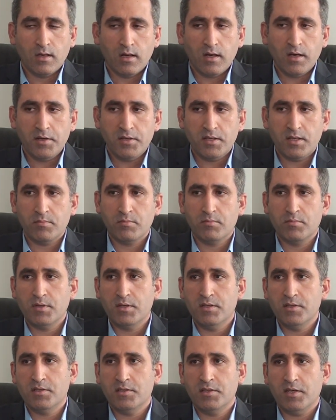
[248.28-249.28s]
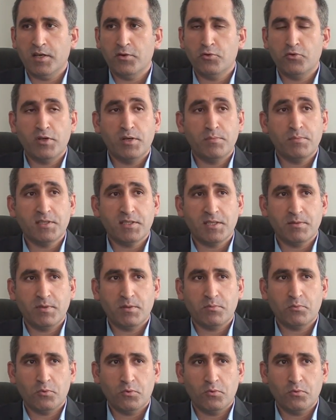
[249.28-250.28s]
Aynen birinci en önemli
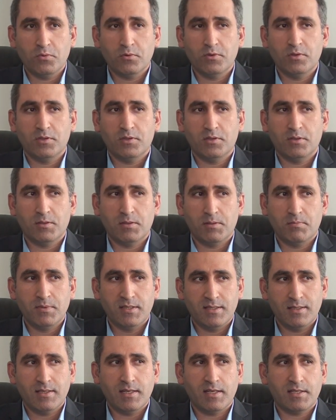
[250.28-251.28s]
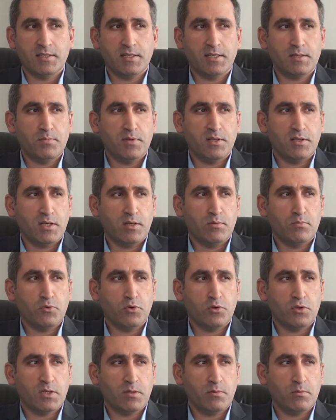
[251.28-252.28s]
sebep e, bizi tercih etmeden en
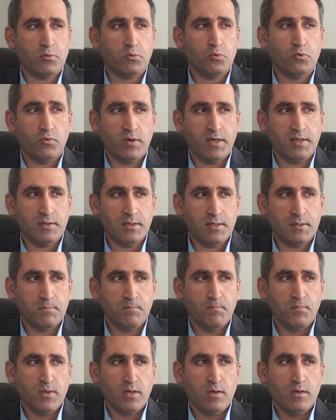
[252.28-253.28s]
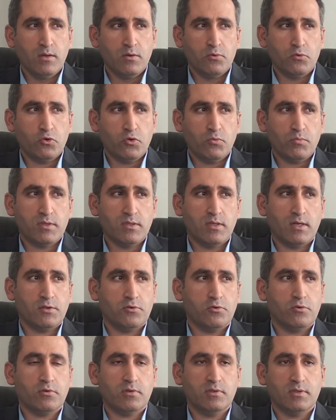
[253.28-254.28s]
büyük sebebi güvendir. Çünkü biz daha
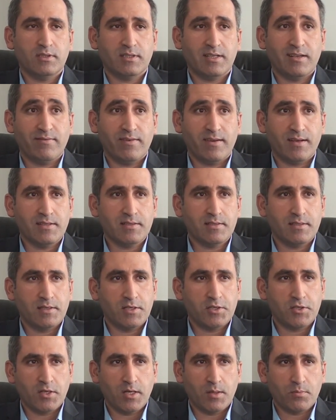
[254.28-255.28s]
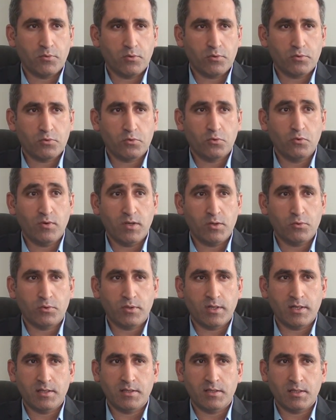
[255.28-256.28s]
çok referanslı iş yapıyoruz. Güven
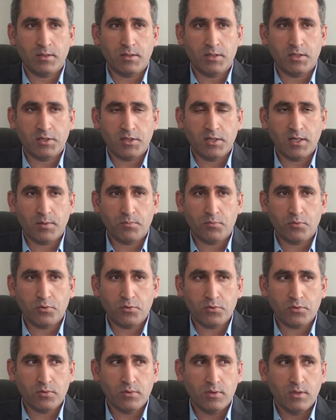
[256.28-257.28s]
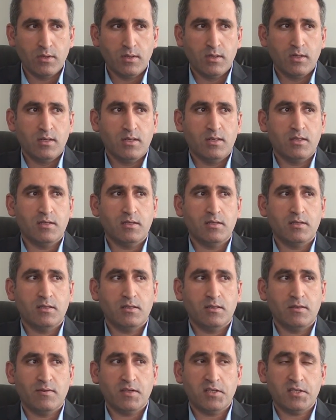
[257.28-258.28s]
üzerinde işi yapıyoruz. E,
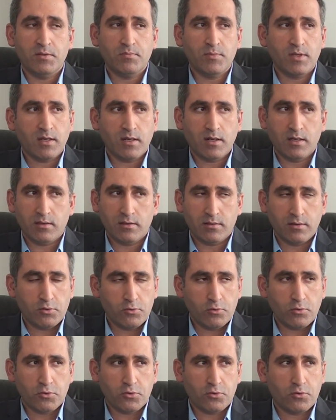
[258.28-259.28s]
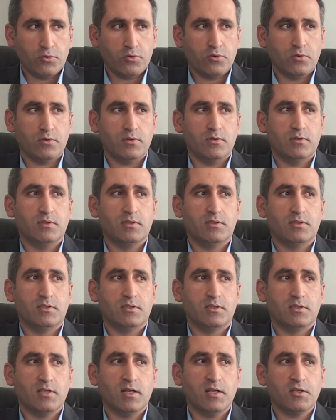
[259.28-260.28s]
ve şimdiye kadar da çok şükür
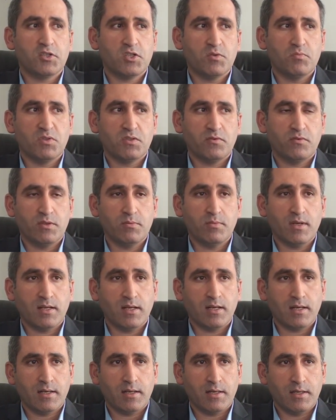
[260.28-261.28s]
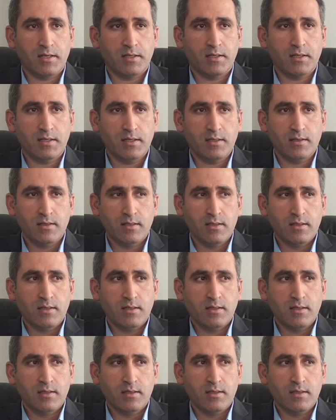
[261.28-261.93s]
e, çalıştığımız firmalarla ilgili